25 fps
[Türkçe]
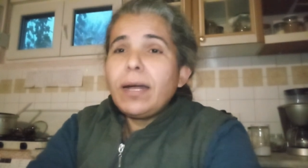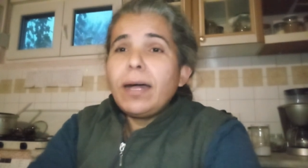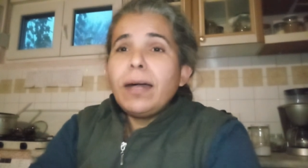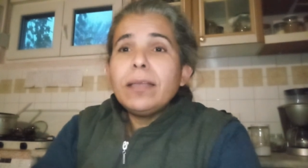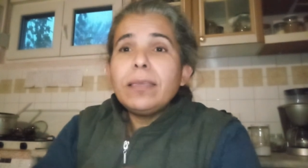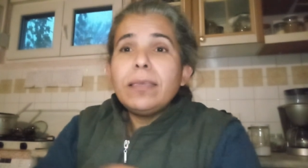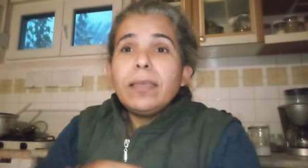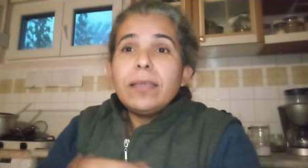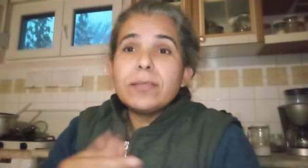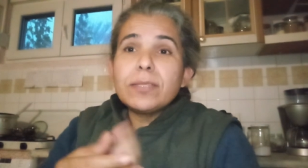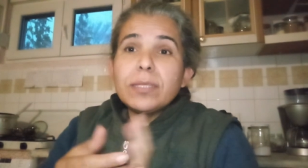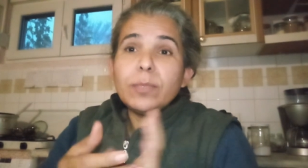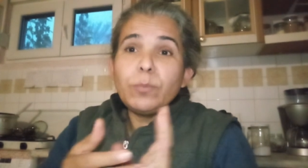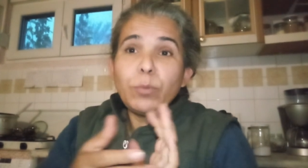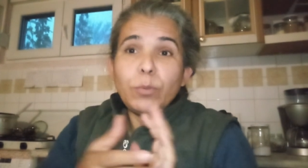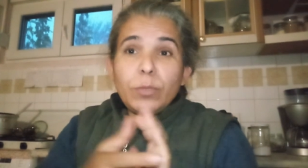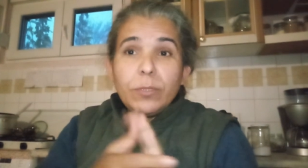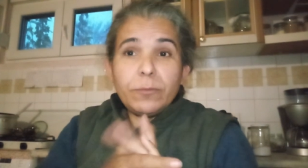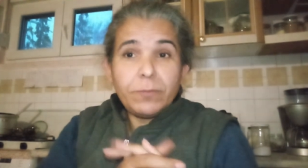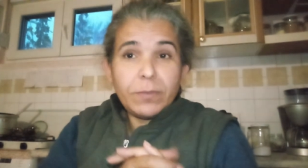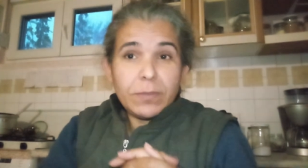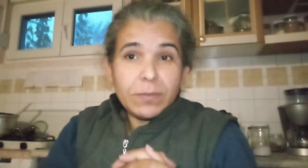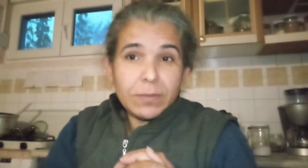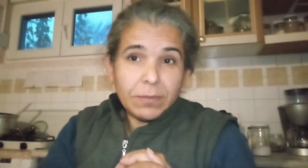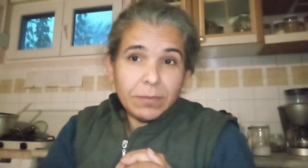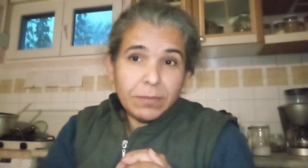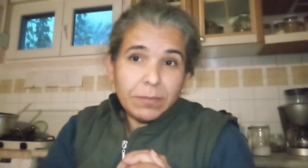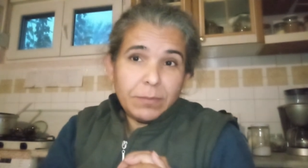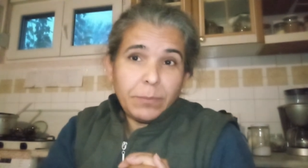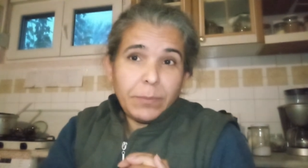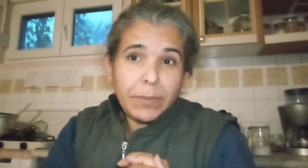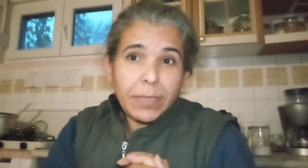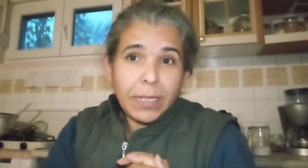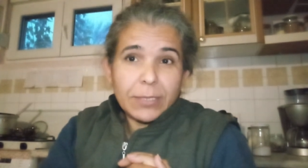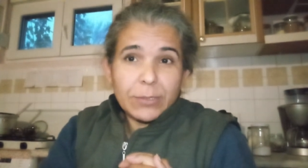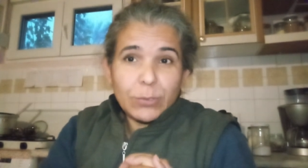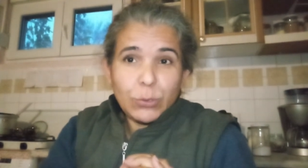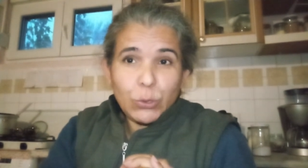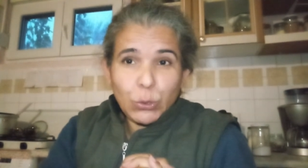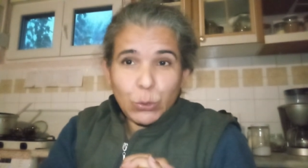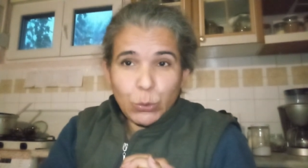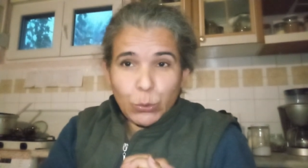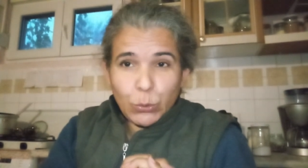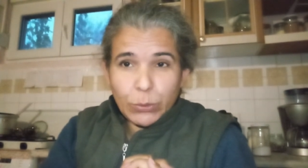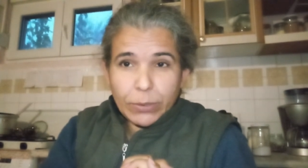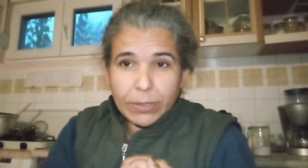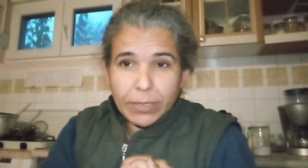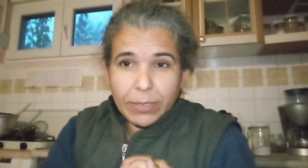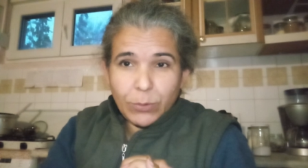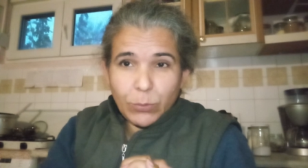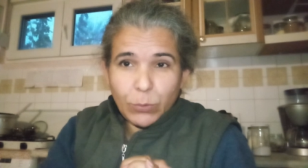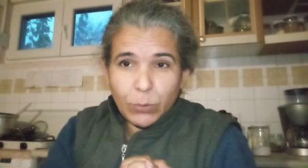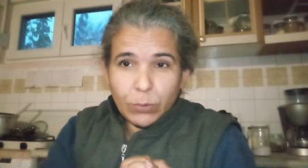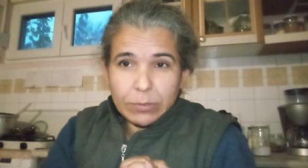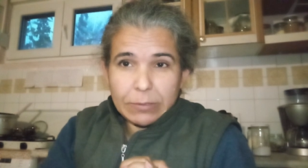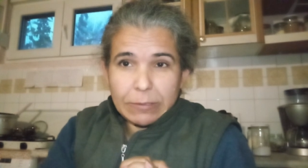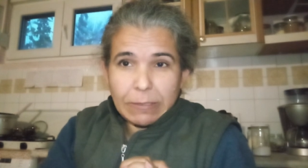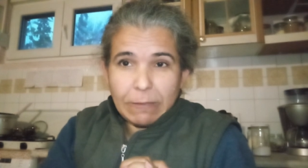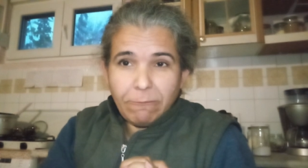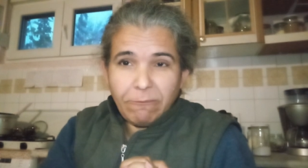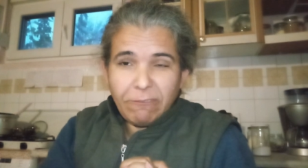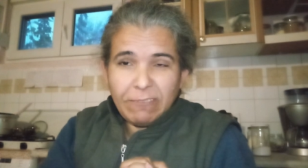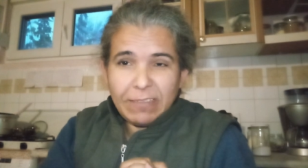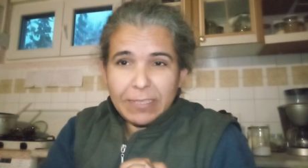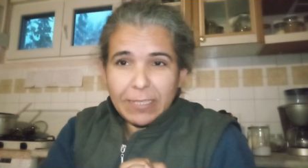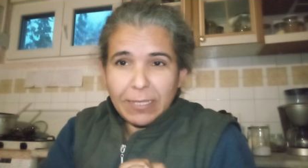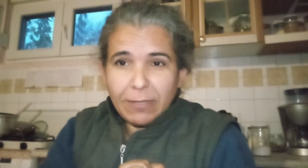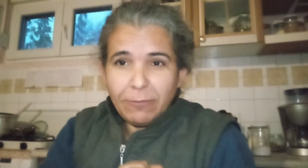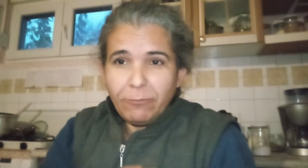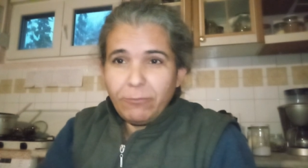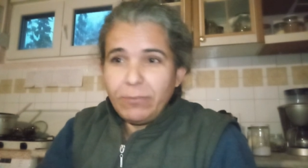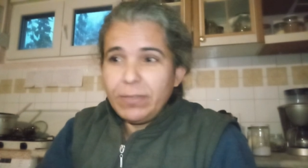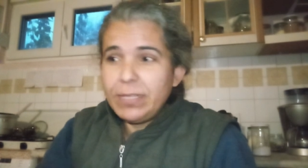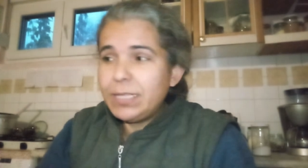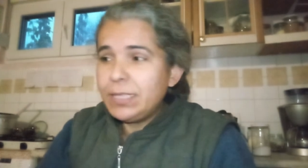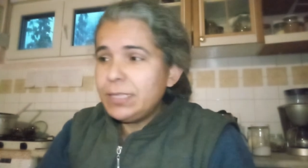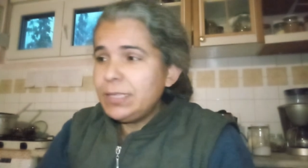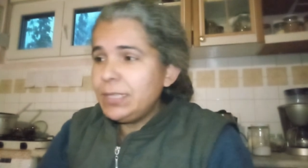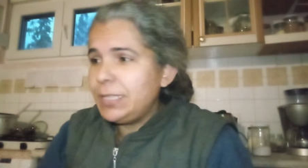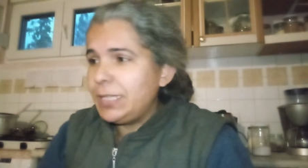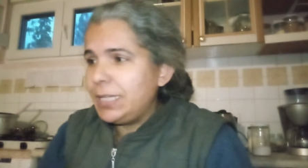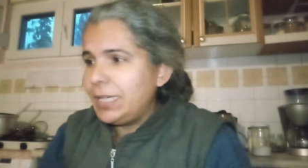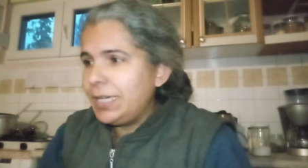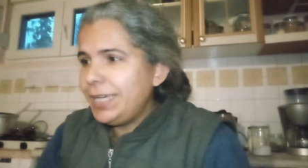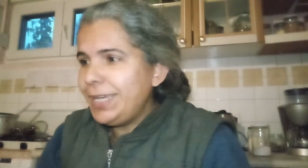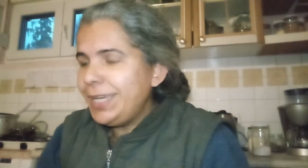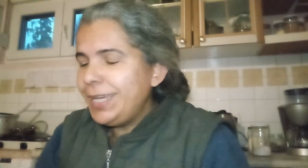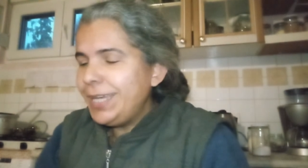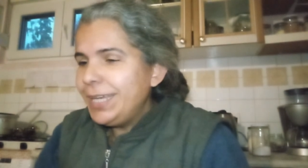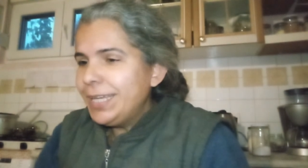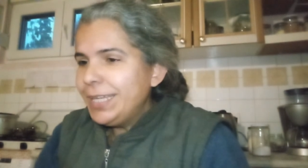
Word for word: Ah keşke böyle fırtınalı bir yerde 3-4 ay olsam falan filan diye.